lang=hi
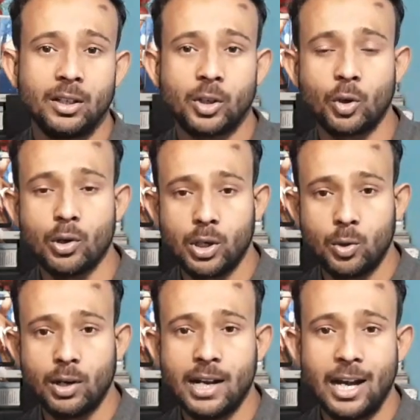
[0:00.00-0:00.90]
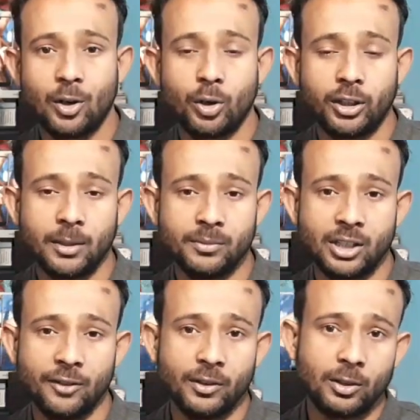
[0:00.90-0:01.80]
क्योंकि गूगल एल्गोरिथम
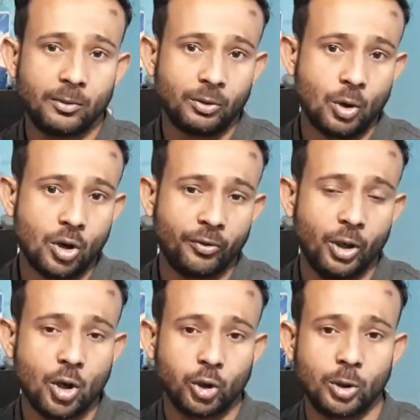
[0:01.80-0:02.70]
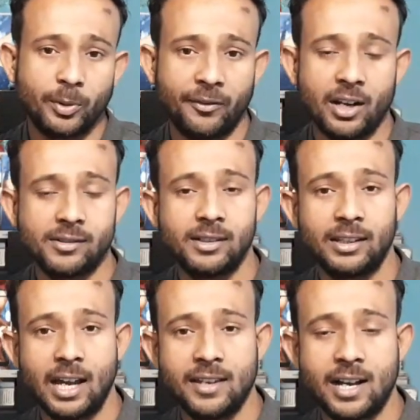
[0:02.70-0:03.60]
सिर्फ लॉन्ग वीडियोस को प्रेफरेंस
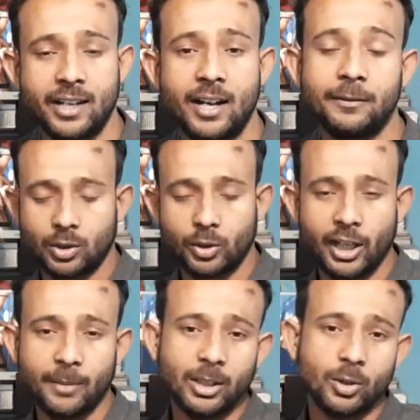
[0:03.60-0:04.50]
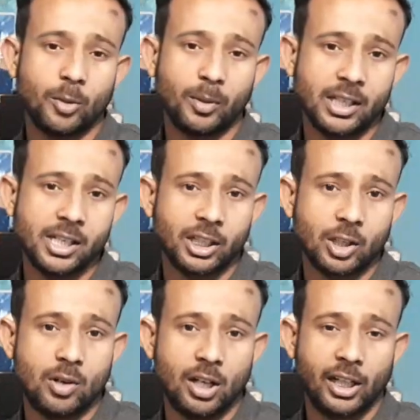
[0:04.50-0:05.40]
देता है ज्यादा और एक बात और बताना चाहता
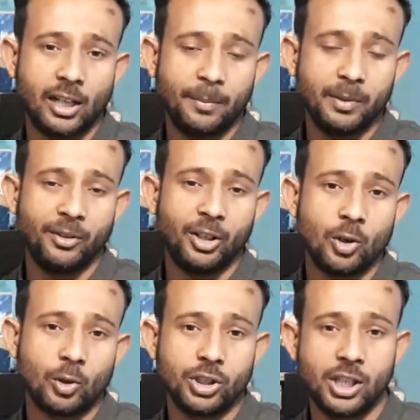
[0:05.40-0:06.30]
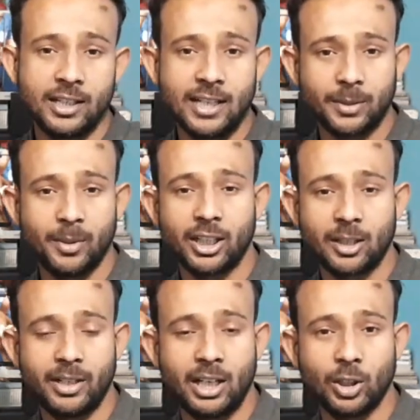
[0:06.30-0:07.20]
हूँ अगर आप अपनी वीडियो को छह सात मिनट
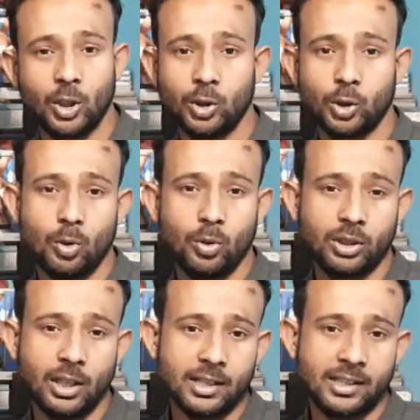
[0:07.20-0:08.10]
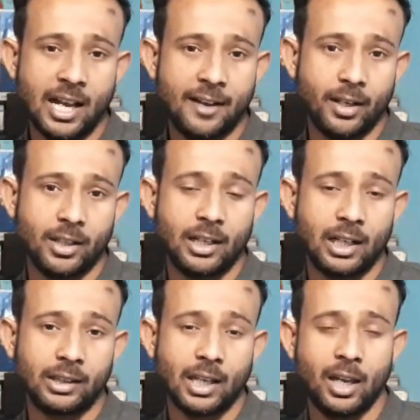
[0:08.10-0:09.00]
तक बनाते हो तो उससे अच्छा एवरेज
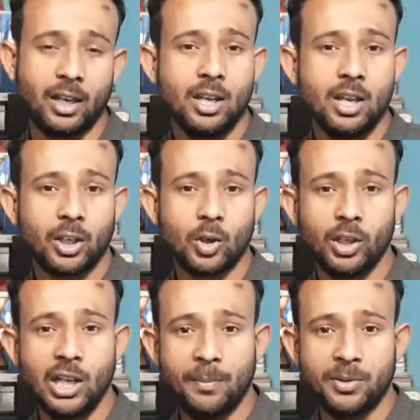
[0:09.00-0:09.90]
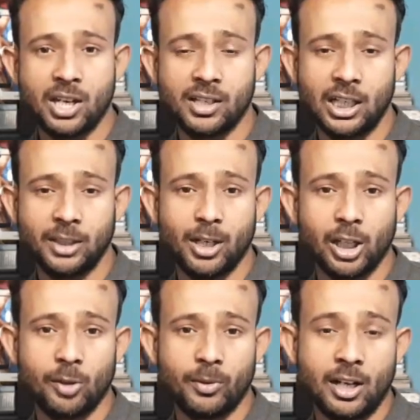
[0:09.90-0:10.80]
निकलता है क्योंकि आप छह सात
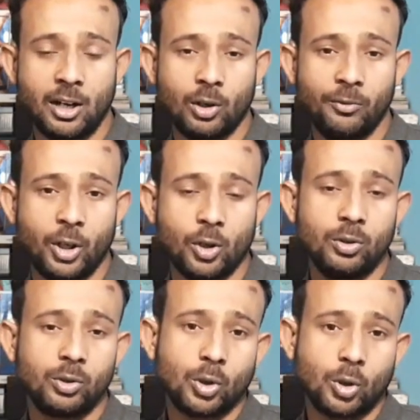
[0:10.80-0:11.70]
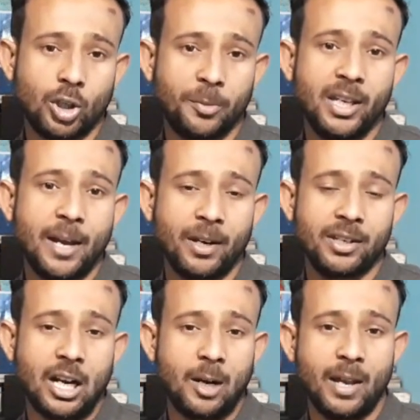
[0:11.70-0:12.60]
मिनट के बना हुए वीडियो तो कोई भी आपके
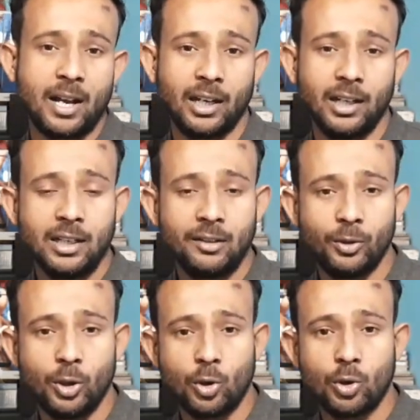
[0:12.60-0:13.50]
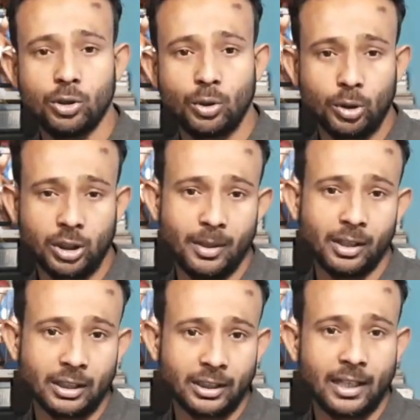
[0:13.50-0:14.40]
चैनल पे आके वीडियो को दो तीन
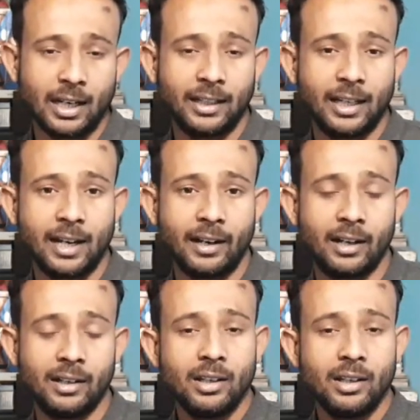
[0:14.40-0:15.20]
मिनट तक देखेगा देखेगा